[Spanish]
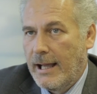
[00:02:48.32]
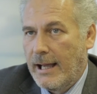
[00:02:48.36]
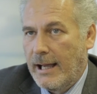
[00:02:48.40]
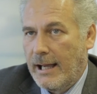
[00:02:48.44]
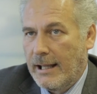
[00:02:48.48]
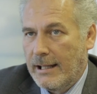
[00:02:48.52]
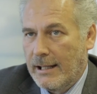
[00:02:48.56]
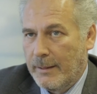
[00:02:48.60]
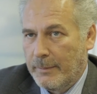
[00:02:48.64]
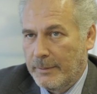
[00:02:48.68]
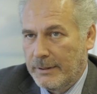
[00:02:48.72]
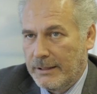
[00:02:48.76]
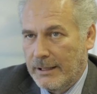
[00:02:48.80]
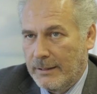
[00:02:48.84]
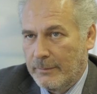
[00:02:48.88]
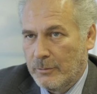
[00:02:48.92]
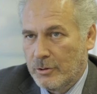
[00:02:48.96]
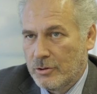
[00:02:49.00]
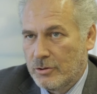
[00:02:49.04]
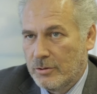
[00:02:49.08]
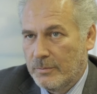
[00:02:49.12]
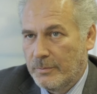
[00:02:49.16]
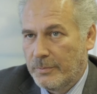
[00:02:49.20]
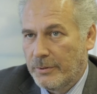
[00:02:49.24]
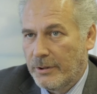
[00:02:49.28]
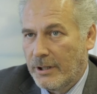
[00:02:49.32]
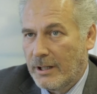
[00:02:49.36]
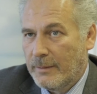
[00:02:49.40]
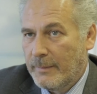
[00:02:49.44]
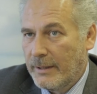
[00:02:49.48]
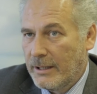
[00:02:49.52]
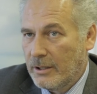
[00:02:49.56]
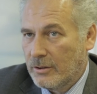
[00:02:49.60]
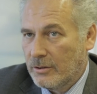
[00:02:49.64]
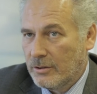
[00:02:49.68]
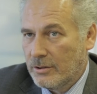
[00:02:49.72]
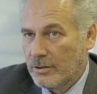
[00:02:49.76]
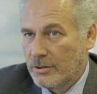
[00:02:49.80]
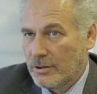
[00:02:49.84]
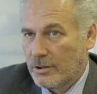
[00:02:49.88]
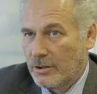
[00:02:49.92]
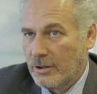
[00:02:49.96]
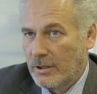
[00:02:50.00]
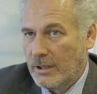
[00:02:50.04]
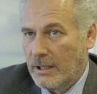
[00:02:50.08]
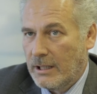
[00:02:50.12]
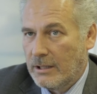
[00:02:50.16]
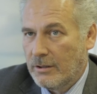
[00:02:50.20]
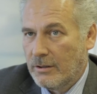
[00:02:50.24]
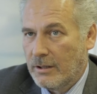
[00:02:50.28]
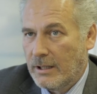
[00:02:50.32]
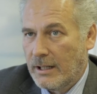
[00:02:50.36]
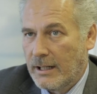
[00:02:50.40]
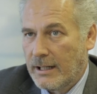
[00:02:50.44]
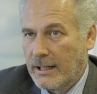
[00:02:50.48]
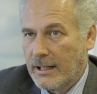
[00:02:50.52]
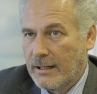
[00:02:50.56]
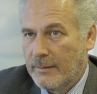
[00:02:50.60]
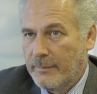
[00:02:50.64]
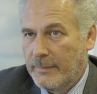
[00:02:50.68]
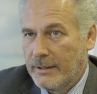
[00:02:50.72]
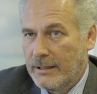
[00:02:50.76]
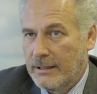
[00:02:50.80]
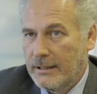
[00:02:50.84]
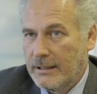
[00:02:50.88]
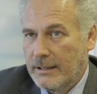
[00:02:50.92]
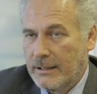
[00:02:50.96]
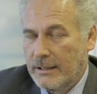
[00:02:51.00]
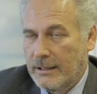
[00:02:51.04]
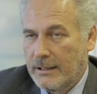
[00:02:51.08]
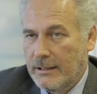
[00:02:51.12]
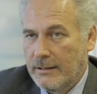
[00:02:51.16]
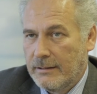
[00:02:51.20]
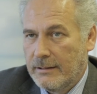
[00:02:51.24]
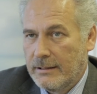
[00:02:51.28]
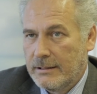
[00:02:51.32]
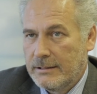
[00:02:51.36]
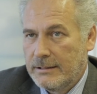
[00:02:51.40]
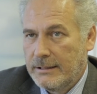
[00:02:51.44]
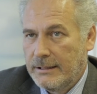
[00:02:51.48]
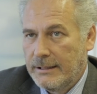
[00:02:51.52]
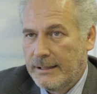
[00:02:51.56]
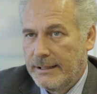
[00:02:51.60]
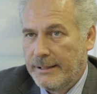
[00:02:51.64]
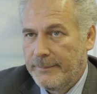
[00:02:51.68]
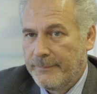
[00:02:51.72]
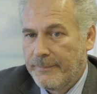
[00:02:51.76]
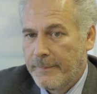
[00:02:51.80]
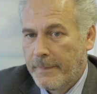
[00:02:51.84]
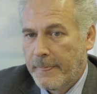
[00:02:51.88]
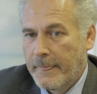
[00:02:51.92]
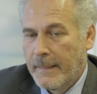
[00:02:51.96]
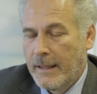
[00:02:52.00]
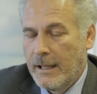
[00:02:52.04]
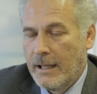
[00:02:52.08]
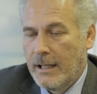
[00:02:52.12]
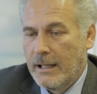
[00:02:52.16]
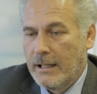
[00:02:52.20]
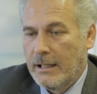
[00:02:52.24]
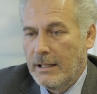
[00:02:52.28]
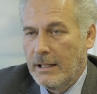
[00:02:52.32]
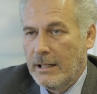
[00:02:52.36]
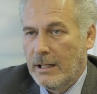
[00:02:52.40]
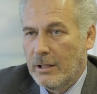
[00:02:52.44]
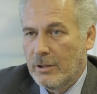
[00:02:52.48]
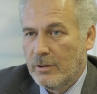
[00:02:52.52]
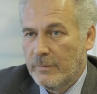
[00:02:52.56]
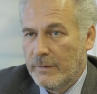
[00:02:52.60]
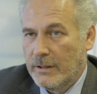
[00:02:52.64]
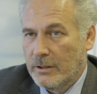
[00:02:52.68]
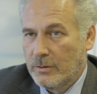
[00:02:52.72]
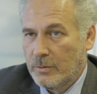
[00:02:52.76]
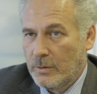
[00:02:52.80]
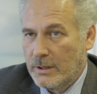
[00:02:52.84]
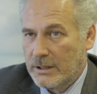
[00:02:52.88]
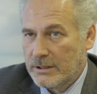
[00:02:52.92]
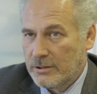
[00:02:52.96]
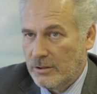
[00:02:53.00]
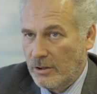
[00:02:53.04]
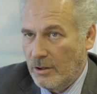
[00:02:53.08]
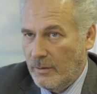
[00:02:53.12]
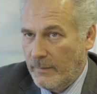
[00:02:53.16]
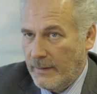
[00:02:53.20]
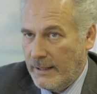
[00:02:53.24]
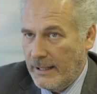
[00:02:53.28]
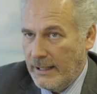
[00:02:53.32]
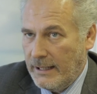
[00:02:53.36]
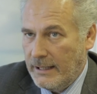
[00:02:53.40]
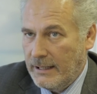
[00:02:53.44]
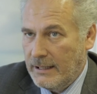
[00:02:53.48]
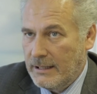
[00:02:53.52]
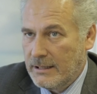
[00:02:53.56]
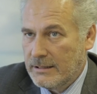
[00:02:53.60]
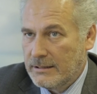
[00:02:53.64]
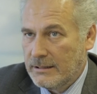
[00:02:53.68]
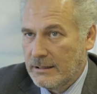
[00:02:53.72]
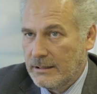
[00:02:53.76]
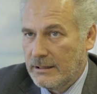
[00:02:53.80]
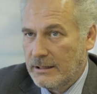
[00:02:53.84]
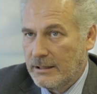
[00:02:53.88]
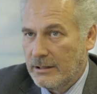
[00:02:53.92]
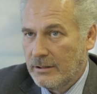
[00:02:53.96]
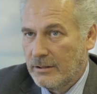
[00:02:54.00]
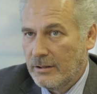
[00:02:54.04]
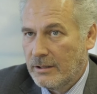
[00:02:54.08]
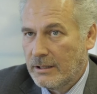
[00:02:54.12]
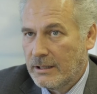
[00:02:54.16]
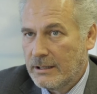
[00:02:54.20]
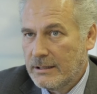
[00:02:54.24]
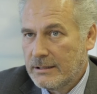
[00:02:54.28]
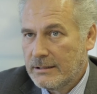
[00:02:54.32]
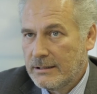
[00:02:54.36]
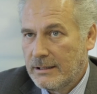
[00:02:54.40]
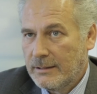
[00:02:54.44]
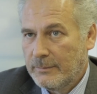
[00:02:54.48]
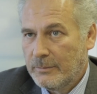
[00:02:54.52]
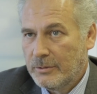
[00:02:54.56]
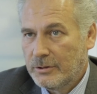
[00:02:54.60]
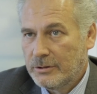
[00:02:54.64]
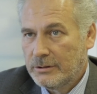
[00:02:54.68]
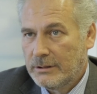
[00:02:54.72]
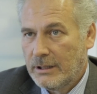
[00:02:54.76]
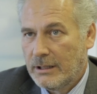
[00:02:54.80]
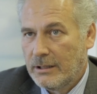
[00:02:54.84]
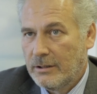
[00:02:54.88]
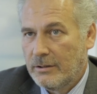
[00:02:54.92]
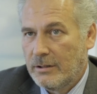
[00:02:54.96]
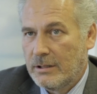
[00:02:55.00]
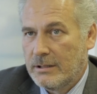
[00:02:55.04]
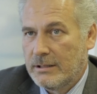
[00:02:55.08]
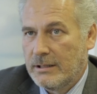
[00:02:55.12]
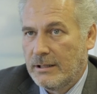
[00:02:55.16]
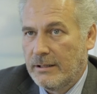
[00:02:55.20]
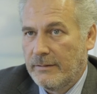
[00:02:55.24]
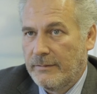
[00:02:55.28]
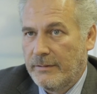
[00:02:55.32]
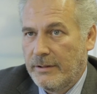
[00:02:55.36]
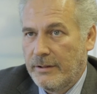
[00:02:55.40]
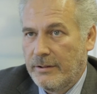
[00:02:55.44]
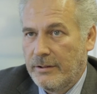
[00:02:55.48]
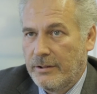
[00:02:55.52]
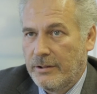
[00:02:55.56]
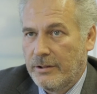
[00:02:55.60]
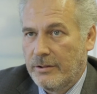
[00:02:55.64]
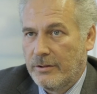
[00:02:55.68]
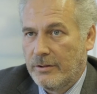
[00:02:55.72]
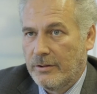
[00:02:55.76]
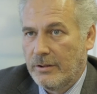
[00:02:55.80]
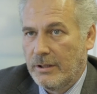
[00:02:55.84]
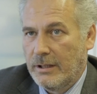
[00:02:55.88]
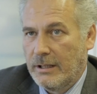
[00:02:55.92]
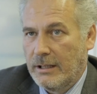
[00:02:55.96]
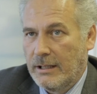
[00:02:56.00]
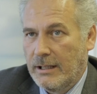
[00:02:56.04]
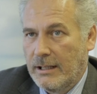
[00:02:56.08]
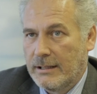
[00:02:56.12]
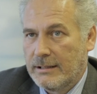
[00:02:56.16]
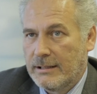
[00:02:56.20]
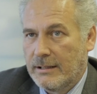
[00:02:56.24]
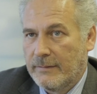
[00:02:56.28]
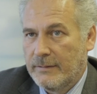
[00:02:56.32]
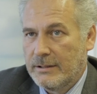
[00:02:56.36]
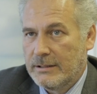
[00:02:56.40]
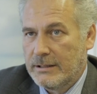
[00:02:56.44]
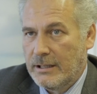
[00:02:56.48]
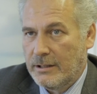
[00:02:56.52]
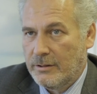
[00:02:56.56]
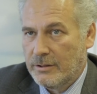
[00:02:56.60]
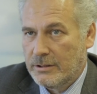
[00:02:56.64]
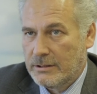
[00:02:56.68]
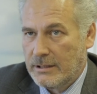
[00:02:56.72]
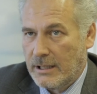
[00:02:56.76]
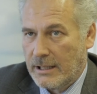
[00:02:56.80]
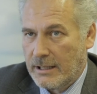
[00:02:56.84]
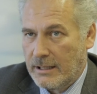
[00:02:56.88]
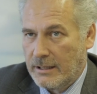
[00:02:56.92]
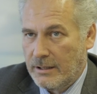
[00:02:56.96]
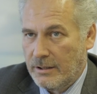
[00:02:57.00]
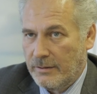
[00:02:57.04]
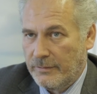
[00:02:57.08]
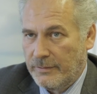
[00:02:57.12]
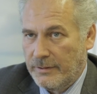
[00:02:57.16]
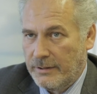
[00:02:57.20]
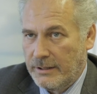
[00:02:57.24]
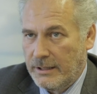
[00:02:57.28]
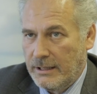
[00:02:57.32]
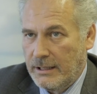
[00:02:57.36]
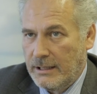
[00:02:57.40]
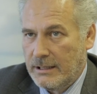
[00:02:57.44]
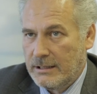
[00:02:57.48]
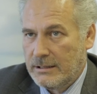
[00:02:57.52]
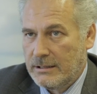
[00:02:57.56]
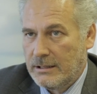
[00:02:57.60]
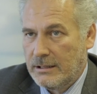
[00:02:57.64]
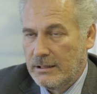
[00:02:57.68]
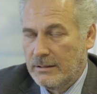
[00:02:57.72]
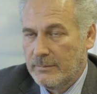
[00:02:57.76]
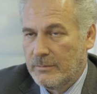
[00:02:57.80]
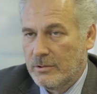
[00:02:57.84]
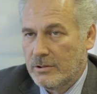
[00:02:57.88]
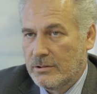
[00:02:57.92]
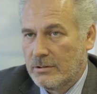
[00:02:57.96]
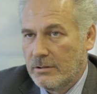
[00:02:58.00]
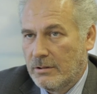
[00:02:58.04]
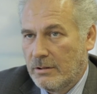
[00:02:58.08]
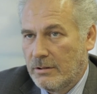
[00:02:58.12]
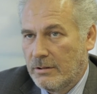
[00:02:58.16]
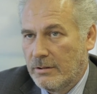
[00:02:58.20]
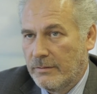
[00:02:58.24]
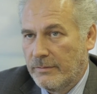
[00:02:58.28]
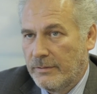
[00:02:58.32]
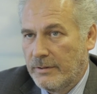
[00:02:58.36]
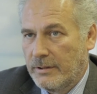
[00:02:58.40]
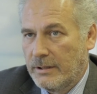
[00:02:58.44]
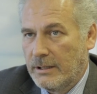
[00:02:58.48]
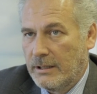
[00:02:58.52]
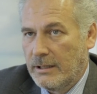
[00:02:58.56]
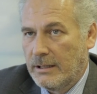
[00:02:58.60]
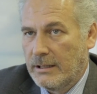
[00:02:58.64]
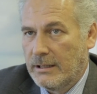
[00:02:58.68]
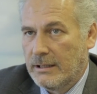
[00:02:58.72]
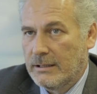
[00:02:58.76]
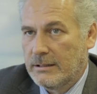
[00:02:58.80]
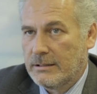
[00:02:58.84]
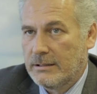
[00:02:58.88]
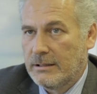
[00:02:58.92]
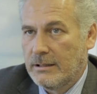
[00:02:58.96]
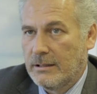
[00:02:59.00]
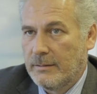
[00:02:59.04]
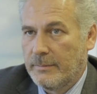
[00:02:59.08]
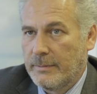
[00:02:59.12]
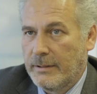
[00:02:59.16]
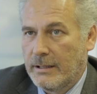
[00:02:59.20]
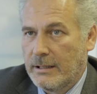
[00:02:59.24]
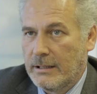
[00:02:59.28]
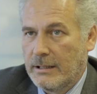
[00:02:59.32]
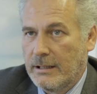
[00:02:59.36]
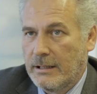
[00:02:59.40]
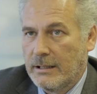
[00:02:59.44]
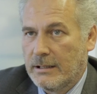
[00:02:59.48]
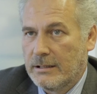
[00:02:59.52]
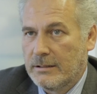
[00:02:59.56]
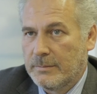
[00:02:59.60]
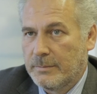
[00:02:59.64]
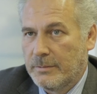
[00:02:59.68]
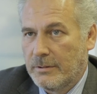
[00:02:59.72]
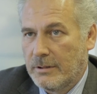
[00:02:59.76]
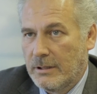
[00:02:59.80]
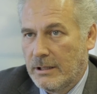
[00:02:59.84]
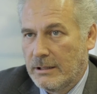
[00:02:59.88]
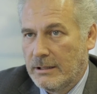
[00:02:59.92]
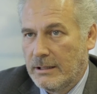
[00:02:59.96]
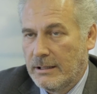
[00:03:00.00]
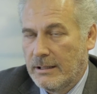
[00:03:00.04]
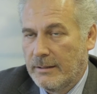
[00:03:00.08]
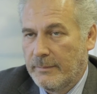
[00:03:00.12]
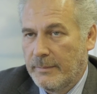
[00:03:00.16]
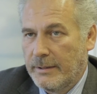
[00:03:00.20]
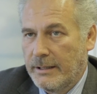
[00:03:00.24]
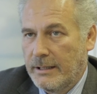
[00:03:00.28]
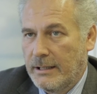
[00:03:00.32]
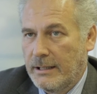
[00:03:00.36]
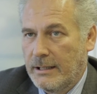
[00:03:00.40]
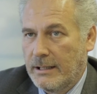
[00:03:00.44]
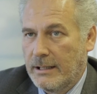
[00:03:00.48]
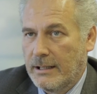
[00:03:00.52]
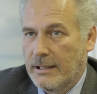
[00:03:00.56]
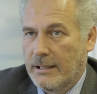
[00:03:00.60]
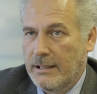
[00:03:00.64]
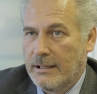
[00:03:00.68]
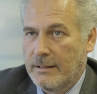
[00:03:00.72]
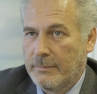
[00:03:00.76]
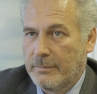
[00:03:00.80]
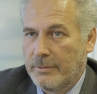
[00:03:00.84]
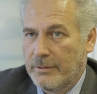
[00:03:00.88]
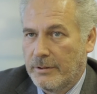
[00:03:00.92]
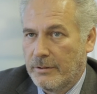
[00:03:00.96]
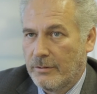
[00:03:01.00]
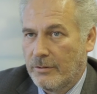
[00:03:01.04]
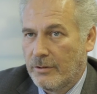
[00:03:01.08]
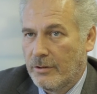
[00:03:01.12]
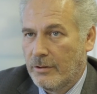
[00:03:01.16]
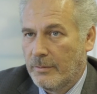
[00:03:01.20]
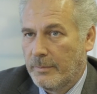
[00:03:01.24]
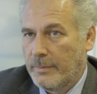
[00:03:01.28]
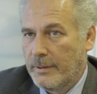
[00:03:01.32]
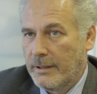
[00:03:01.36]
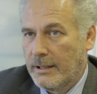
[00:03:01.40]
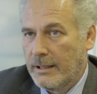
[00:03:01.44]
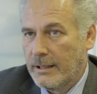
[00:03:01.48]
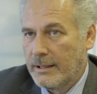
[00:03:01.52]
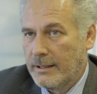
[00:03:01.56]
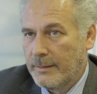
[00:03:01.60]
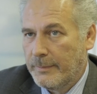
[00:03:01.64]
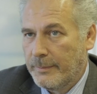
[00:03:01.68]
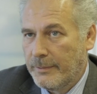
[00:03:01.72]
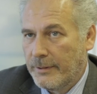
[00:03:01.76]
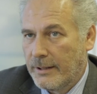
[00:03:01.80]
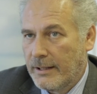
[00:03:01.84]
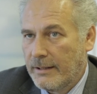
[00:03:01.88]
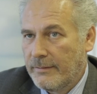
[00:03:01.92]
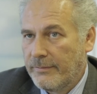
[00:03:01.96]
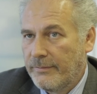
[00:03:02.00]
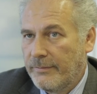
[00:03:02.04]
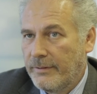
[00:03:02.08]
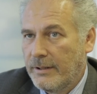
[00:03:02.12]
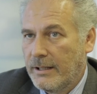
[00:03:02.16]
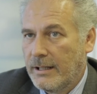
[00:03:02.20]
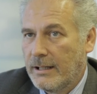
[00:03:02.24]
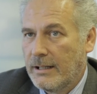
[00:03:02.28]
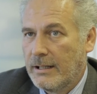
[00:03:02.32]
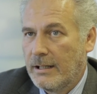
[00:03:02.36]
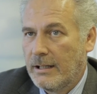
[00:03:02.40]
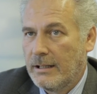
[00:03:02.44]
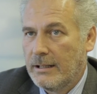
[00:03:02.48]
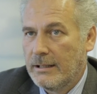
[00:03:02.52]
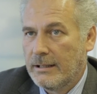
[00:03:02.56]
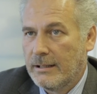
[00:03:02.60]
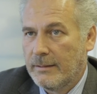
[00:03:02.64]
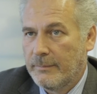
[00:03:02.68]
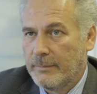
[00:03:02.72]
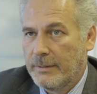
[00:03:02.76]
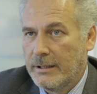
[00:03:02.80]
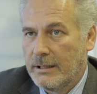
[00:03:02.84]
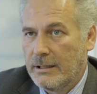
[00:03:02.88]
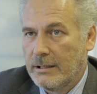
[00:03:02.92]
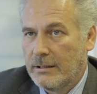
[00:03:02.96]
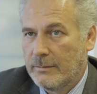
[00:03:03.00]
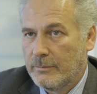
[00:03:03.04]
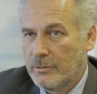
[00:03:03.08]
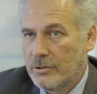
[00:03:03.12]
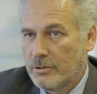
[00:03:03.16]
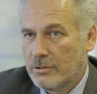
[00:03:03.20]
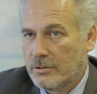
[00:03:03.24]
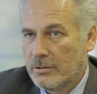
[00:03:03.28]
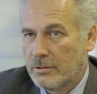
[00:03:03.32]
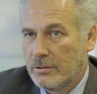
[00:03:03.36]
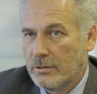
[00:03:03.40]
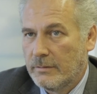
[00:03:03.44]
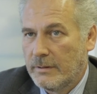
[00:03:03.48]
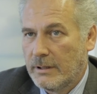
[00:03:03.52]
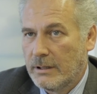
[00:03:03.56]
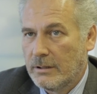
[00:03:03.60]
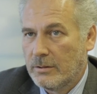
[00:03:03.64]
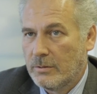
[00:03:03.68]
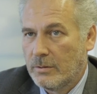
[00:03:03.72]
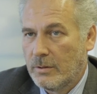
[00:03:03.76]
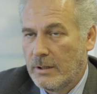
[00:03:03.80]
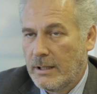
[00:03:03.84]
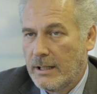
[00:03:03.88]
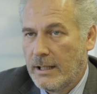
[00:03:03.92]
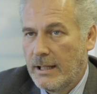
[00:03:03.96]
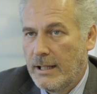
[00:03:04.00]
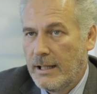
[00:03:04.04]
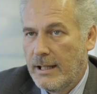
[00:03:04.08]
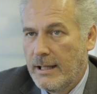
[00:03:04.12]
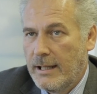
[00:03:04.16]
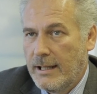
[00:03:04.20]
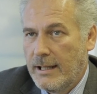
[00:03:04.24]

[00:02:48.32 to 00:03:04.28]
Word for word: adaptamos un programa de control a lo que realmente él necesita y la cobertura es global en el sentido de que estamos dando el servicio eh, a través de nuestra red de oficinas. Tenemos 12 oficinas repartidas por Latinoamérica, por Europa y por África y también damos cobertura